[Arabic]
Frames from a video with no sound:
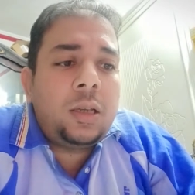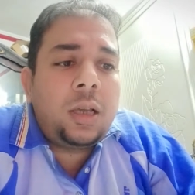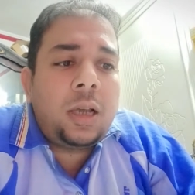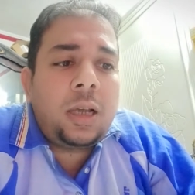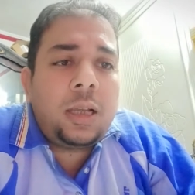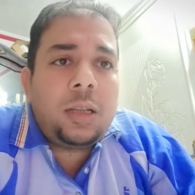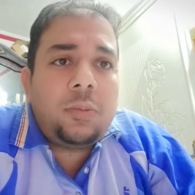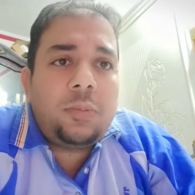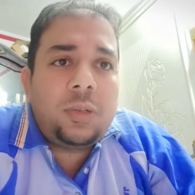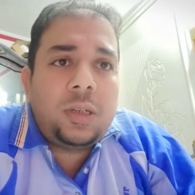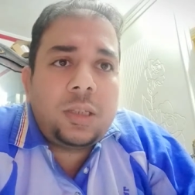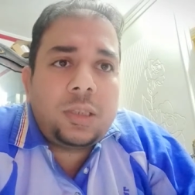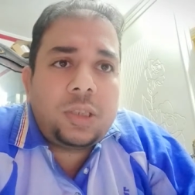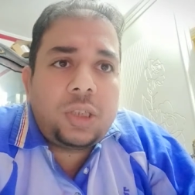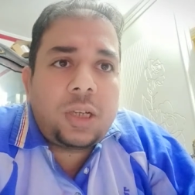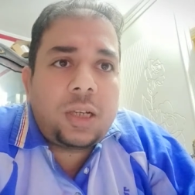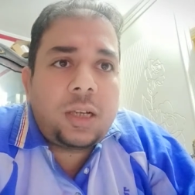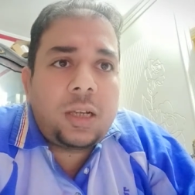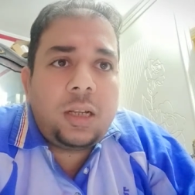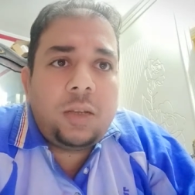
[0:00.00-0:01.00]
اغلب الناس
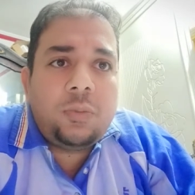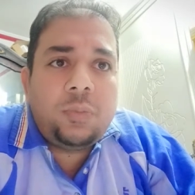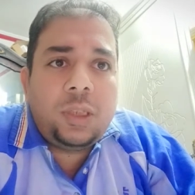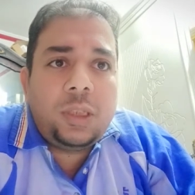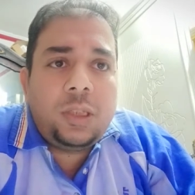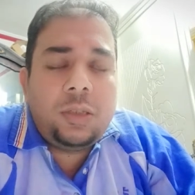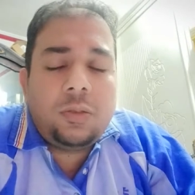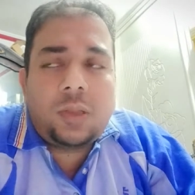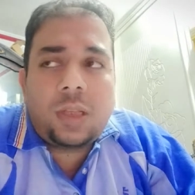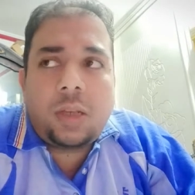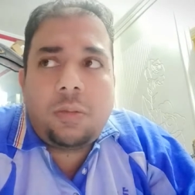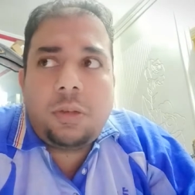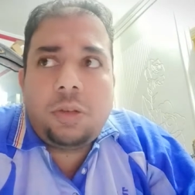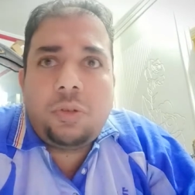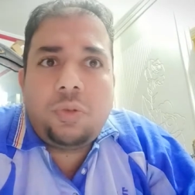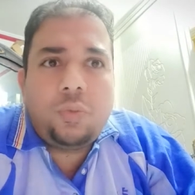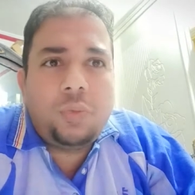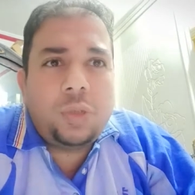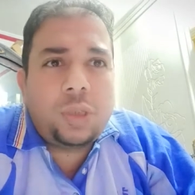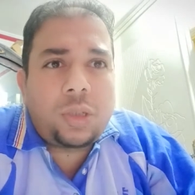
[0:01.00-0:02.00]
شغاله بيه
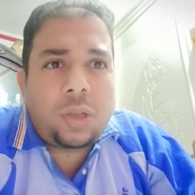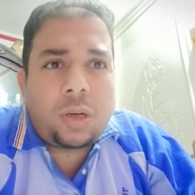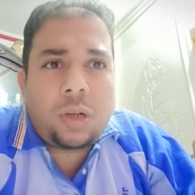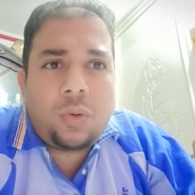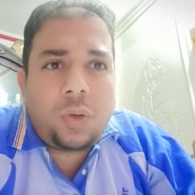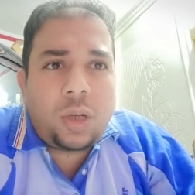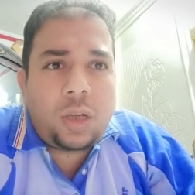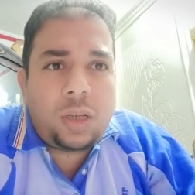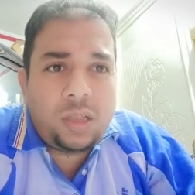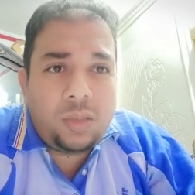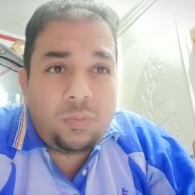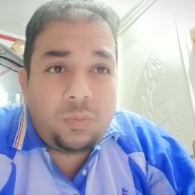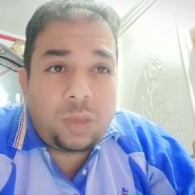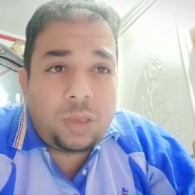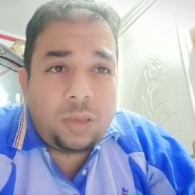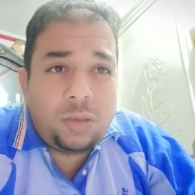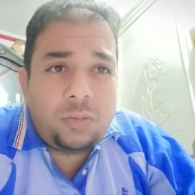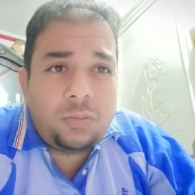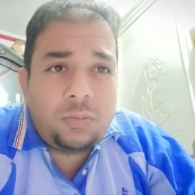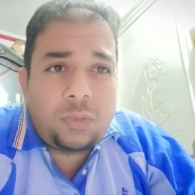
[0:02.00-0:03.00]
تمنه بيتراوح
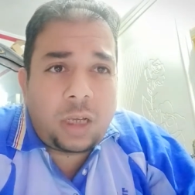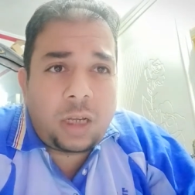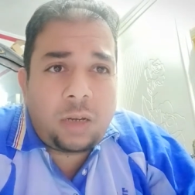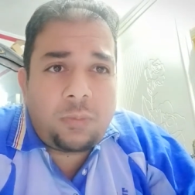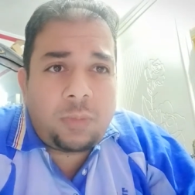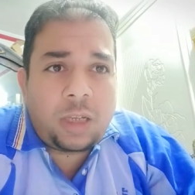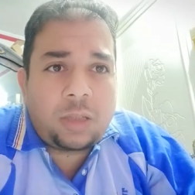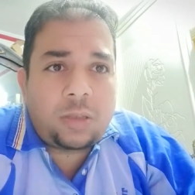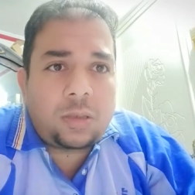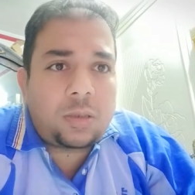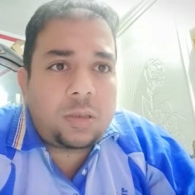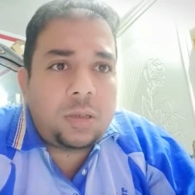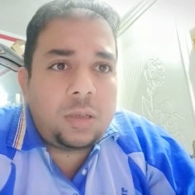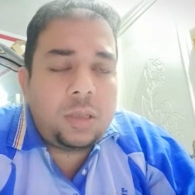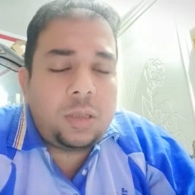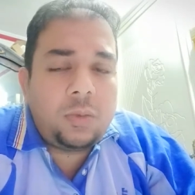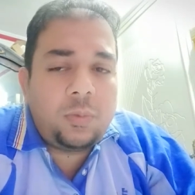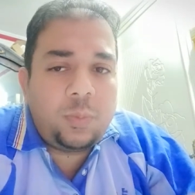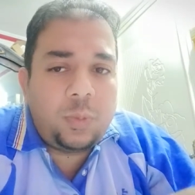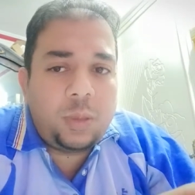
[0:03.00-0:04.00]
يمكن على ما
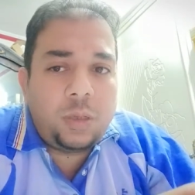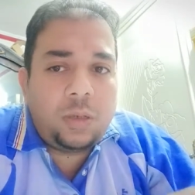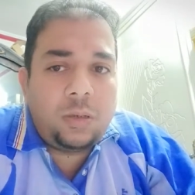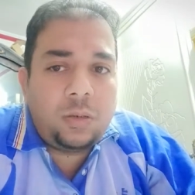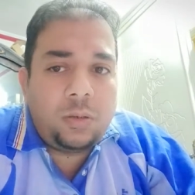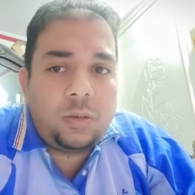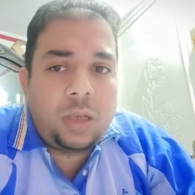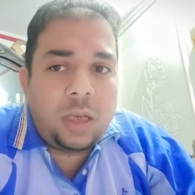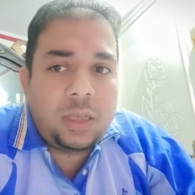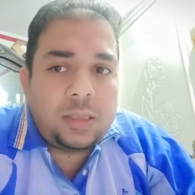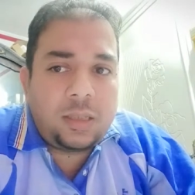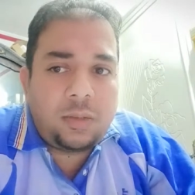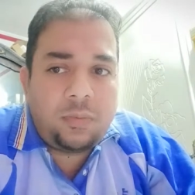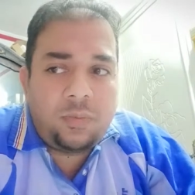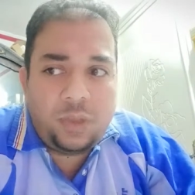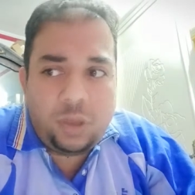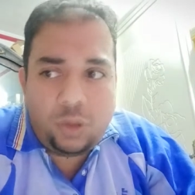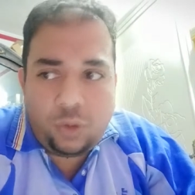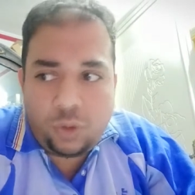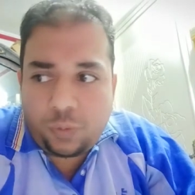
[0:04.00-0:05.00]
اعتقادي من هذا
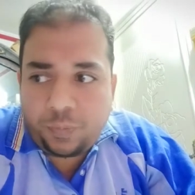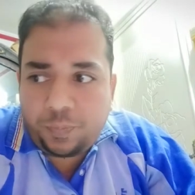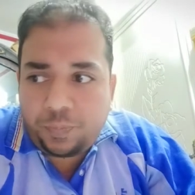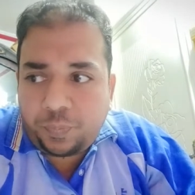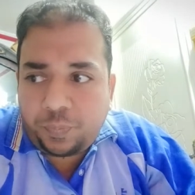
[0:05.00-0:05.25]
الفيديو